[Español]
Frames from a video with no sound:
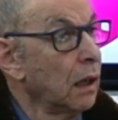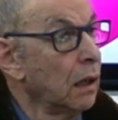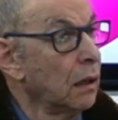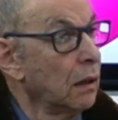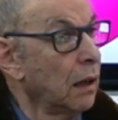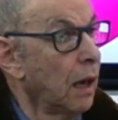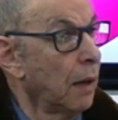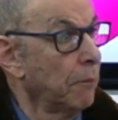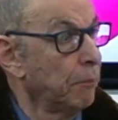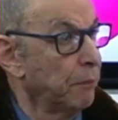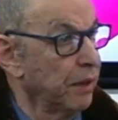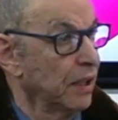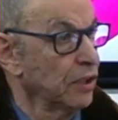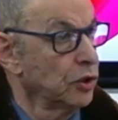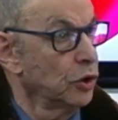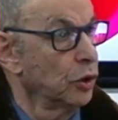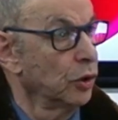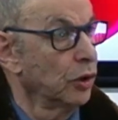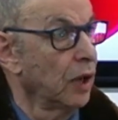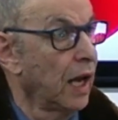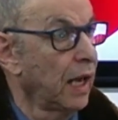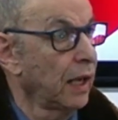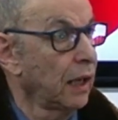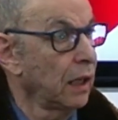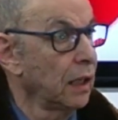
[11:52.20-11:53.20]
a
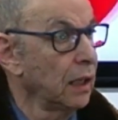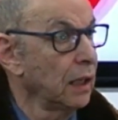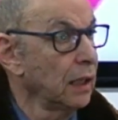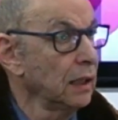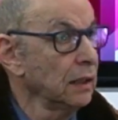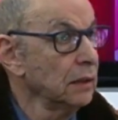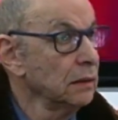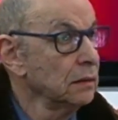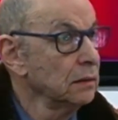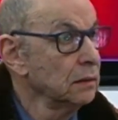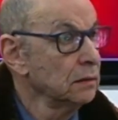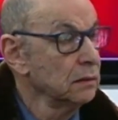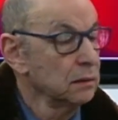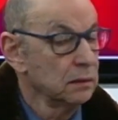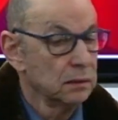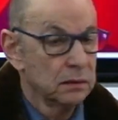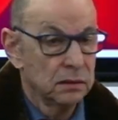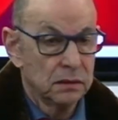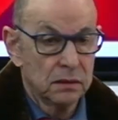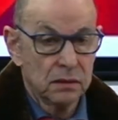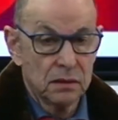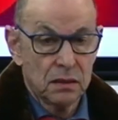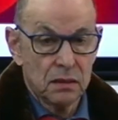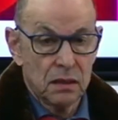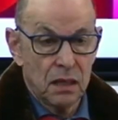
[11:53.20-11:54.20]
presionarla,
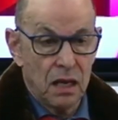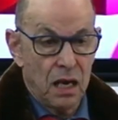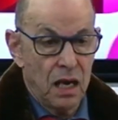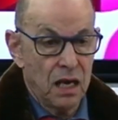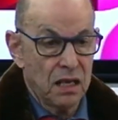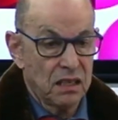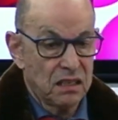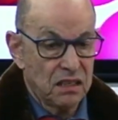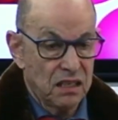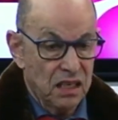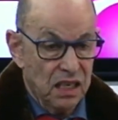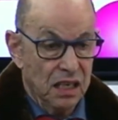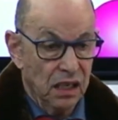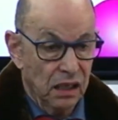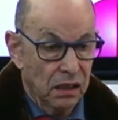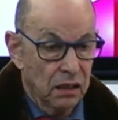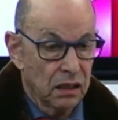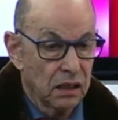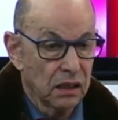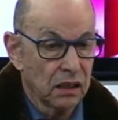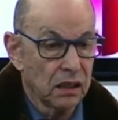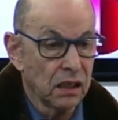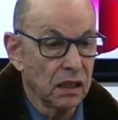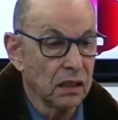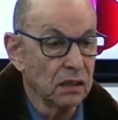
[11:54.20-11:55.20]
a
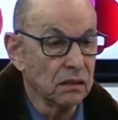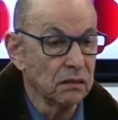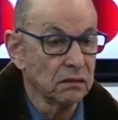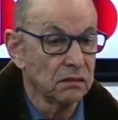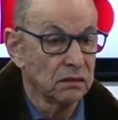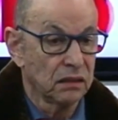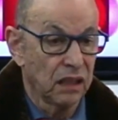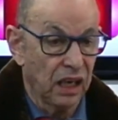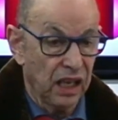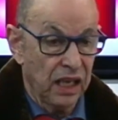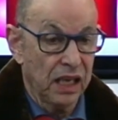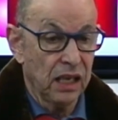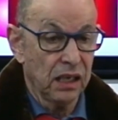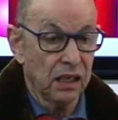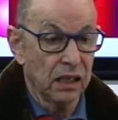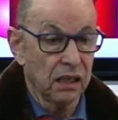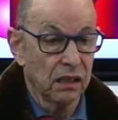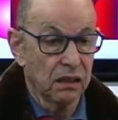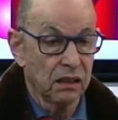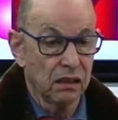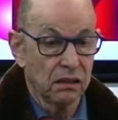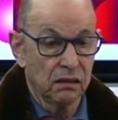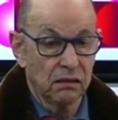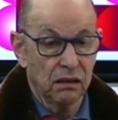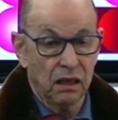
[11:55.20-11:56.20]
exigirle que
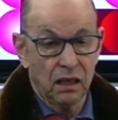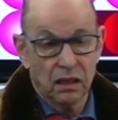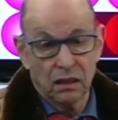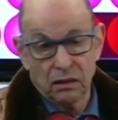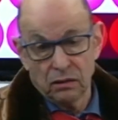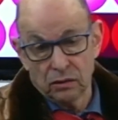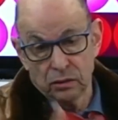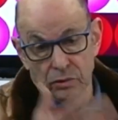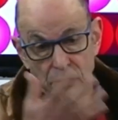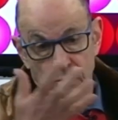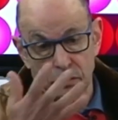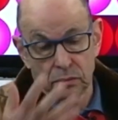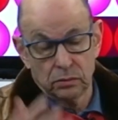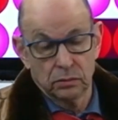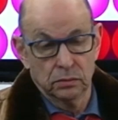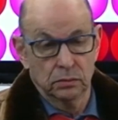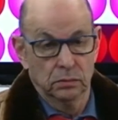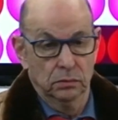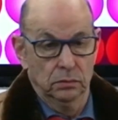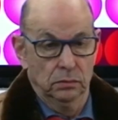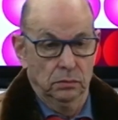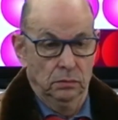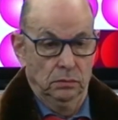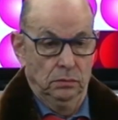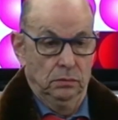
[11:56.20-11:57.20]
entregue a los
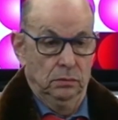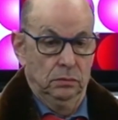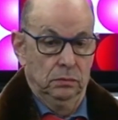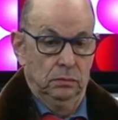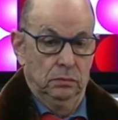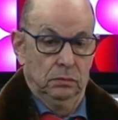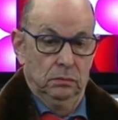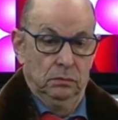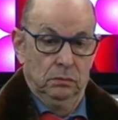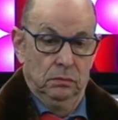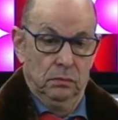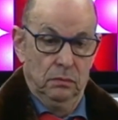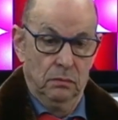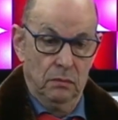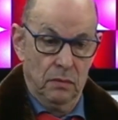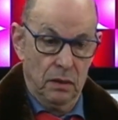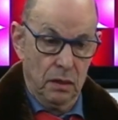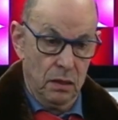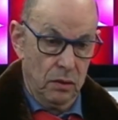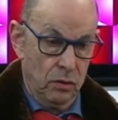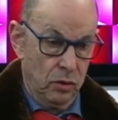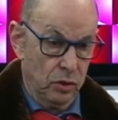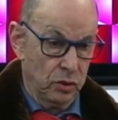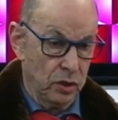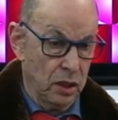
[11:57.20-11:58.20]

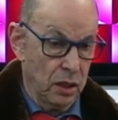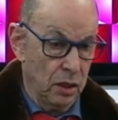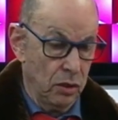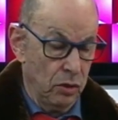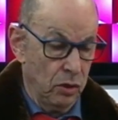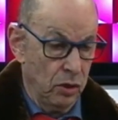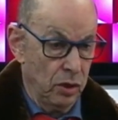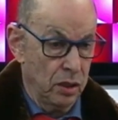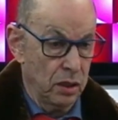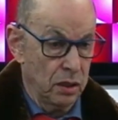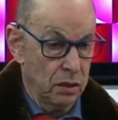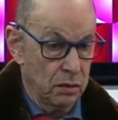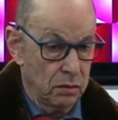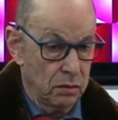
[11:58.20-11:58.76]
negociadores